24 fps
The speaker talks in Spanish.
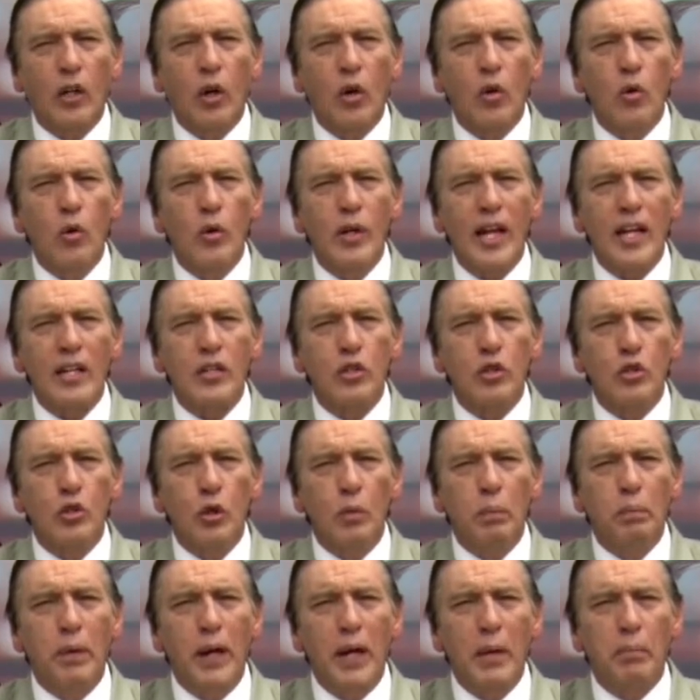con una
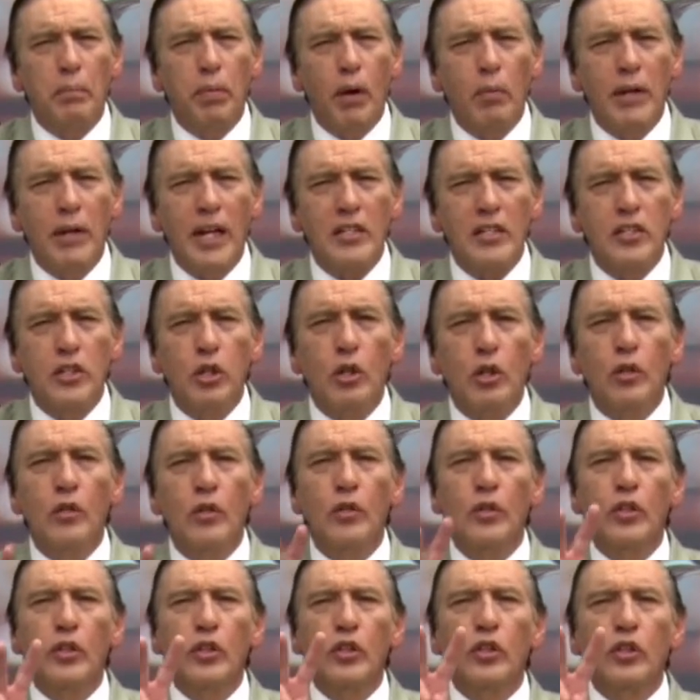superpoblación,
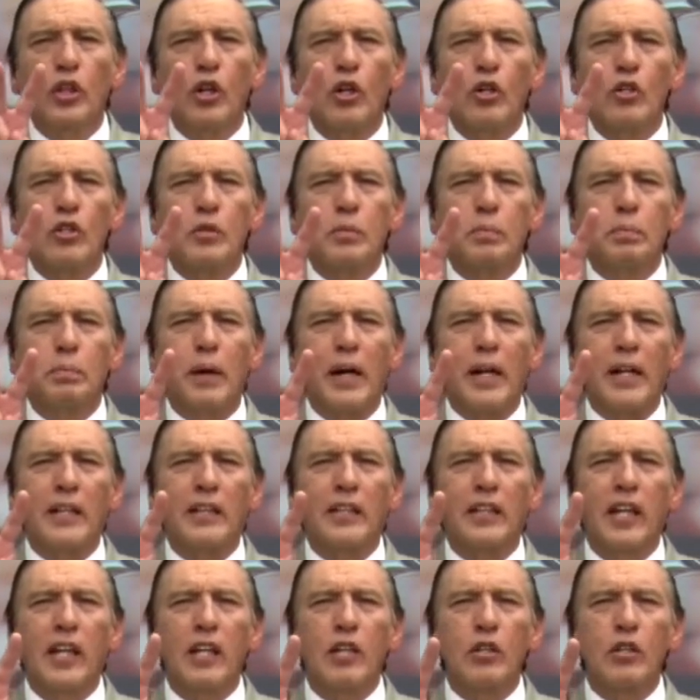dos
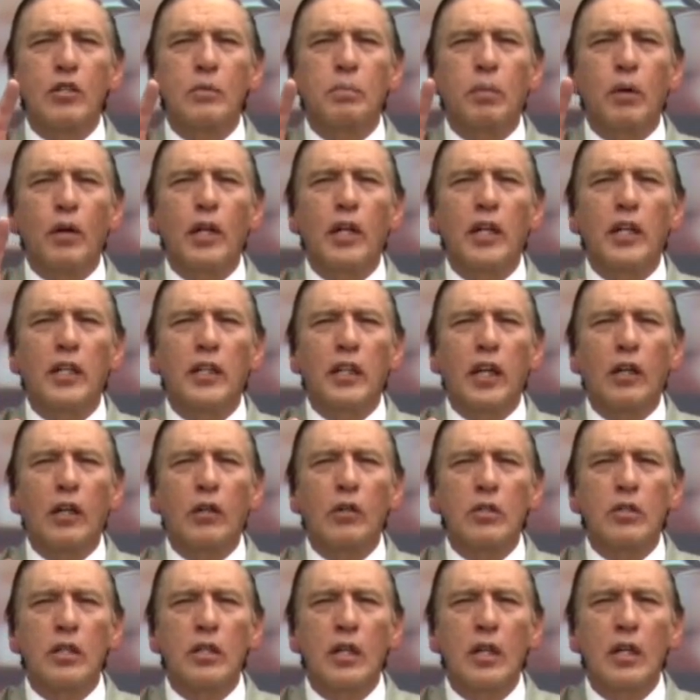partidos
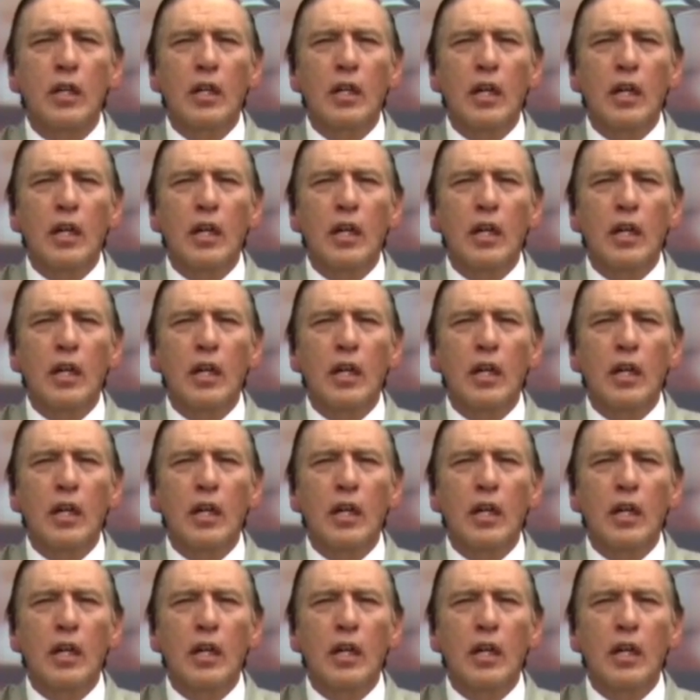políticos